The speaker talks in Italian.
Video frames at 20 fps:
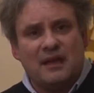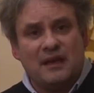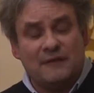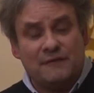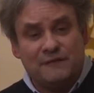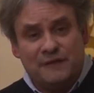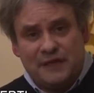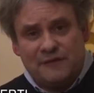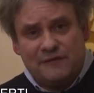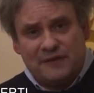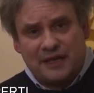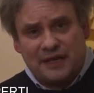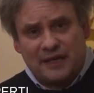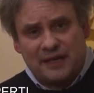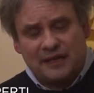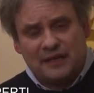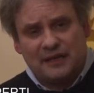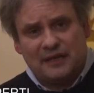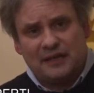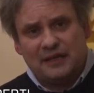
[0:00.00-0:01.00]

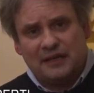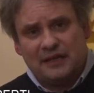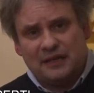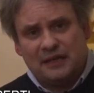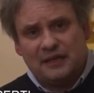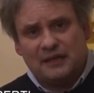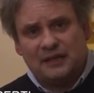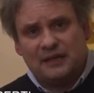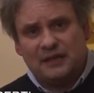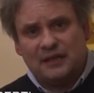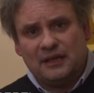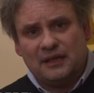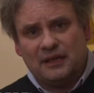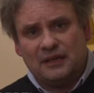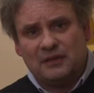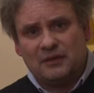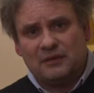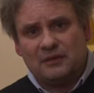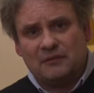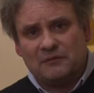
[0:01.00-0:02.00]
Vivere,
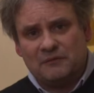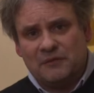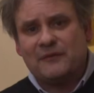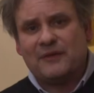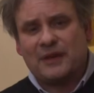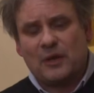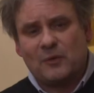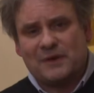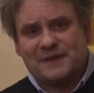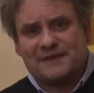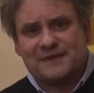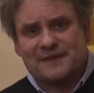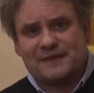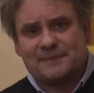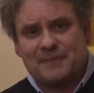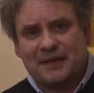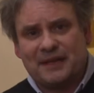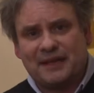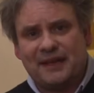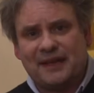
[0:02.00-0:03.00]
in, vivere queste
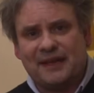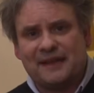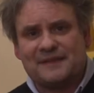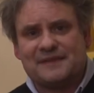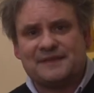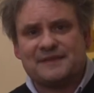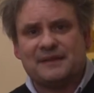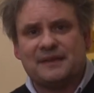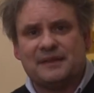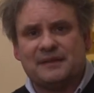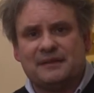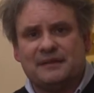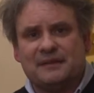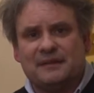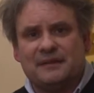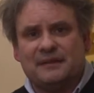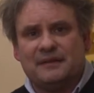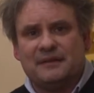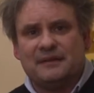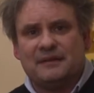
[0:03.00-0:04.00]
esperienze,
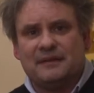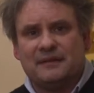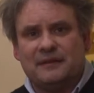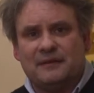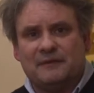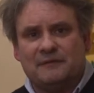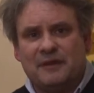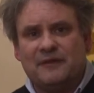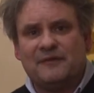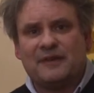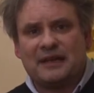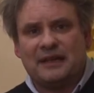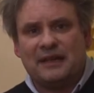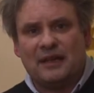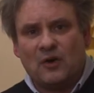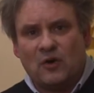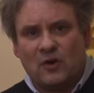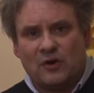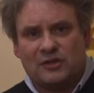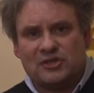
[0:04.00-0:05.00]

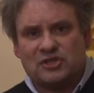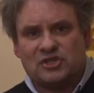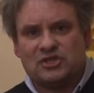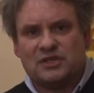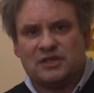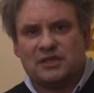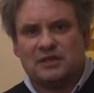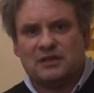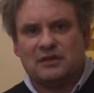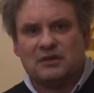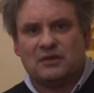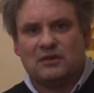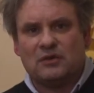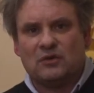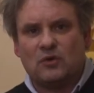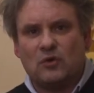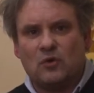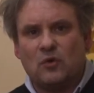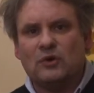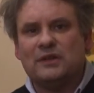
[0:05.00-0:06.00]
viverle oggi
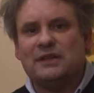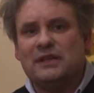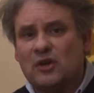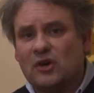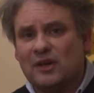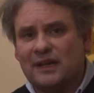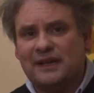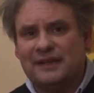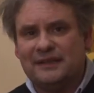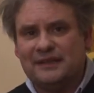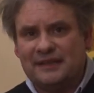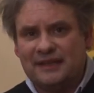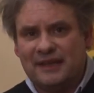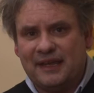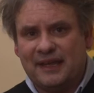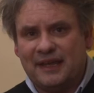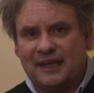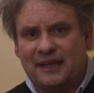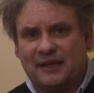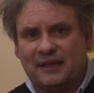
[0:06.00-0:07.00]
con gli occhi di
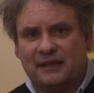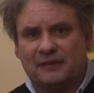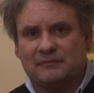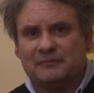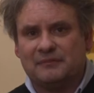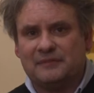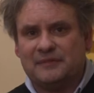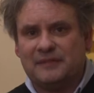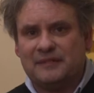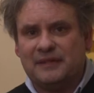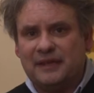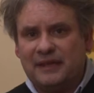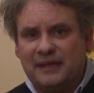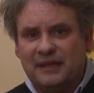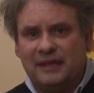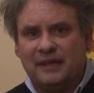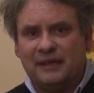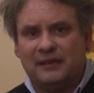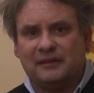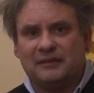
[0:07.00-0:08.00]
ieri di
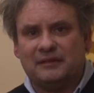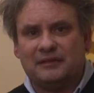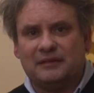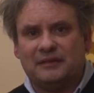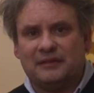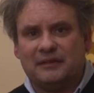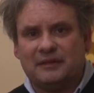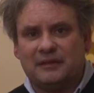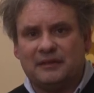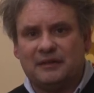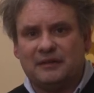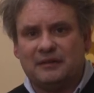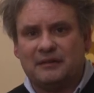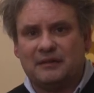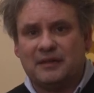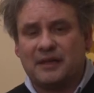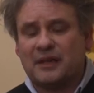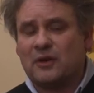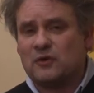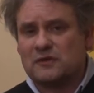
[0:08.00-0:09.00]
chi
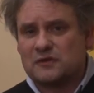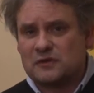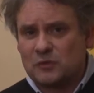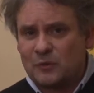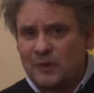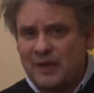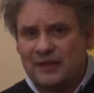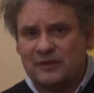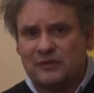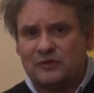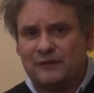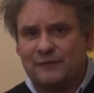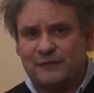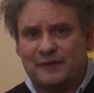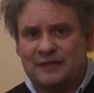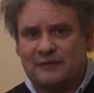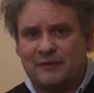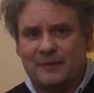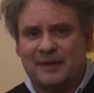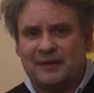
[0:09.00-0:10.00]
ricostruendo
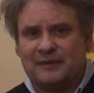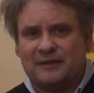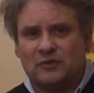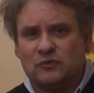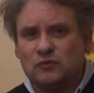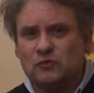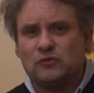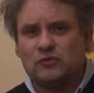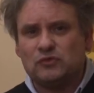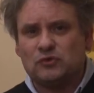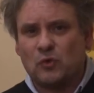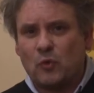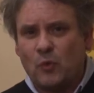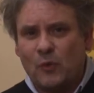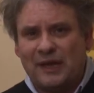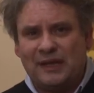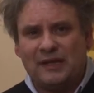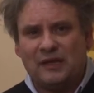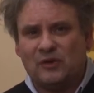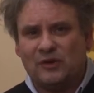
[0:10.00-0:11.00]
effettivamente tutto
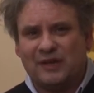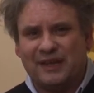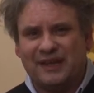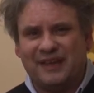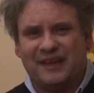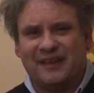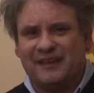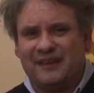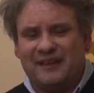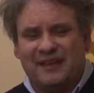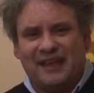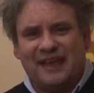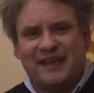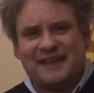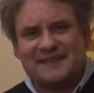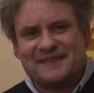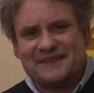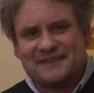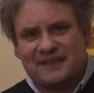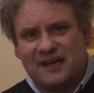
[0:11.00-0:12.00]
quello che è
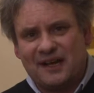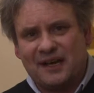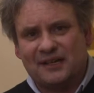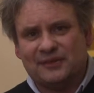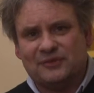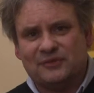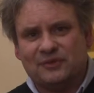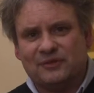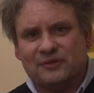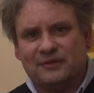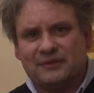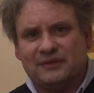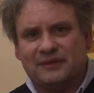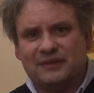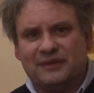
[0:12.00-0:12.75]
stato